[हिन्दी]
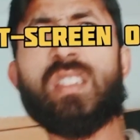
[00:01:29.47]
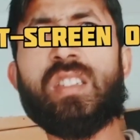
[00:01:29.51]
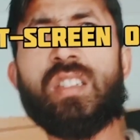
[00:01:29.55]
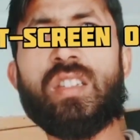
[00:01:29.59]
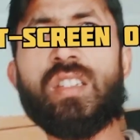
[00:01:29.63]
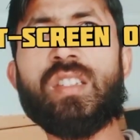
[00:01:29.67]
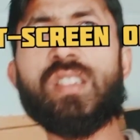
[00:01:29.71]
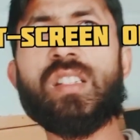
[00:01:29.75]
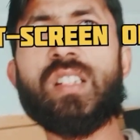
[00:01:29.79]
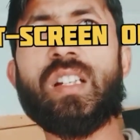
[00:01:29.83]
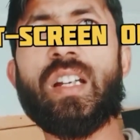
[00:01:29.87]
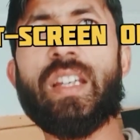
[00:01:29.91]

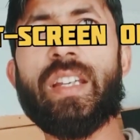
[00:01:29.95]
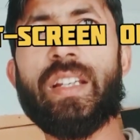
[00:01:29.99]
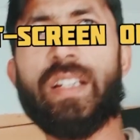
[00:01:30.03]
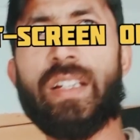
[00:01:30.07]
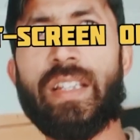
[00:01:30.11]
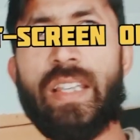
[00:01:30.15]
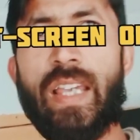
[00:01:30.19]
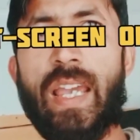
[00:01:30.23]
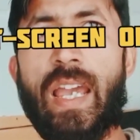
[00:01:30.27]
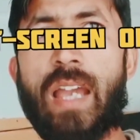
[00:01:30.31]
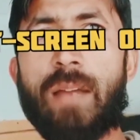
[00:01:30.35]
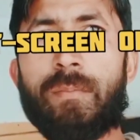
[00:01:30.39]
चीज़ का एक
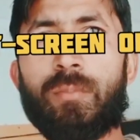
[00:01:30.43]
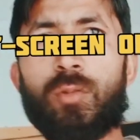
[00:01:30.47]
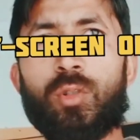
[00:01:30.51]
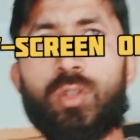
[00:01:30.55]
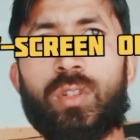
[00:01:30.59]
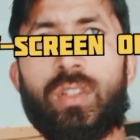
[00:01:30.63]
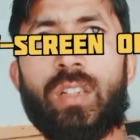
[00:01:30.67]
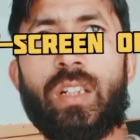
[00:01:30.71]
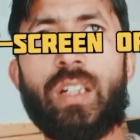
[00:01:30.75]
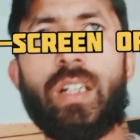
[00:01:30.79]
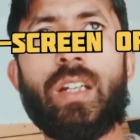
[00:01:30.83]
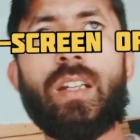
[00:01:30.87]
गैप
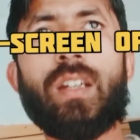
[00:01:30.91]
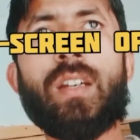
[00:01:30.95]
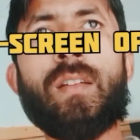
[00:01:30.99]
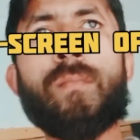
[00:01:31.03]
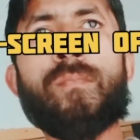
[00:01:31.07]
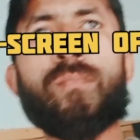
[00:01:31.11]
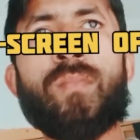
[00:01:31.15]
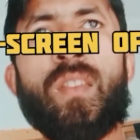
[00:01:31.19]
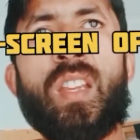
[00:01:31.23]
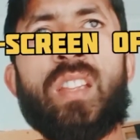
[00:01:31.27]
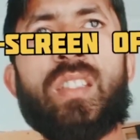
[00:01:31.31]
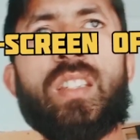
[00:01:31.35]
होता
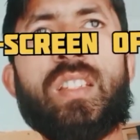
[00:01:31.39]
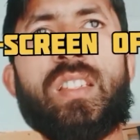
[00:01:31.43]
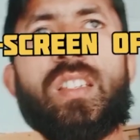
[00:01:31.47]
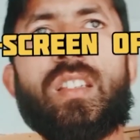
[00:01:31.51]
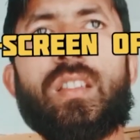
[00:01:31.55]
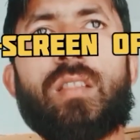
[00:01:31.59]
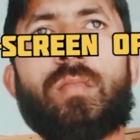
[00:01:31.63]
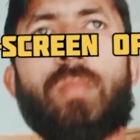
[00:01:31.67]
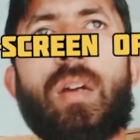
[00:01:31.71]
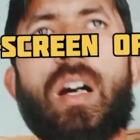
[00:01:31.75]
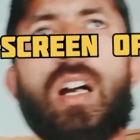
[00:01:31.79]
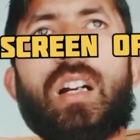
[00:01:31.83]
है जैसे
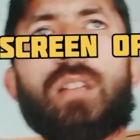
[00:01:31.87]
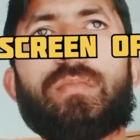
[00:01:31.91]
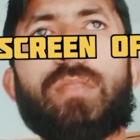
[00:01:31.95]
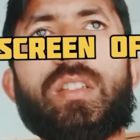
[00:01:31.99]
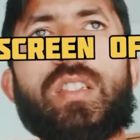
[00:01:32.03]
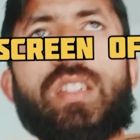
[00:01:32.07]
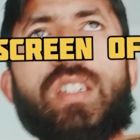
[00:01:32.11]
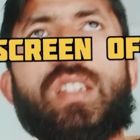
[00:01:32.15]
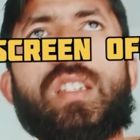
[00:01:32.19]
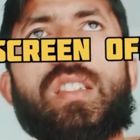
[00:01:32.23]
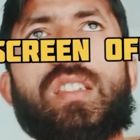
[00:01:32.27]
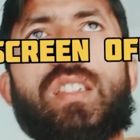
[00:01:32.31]
दिमाग में
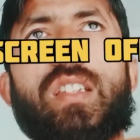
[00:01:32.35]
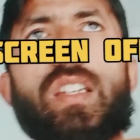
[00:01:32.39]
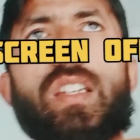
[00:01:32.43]
चीज़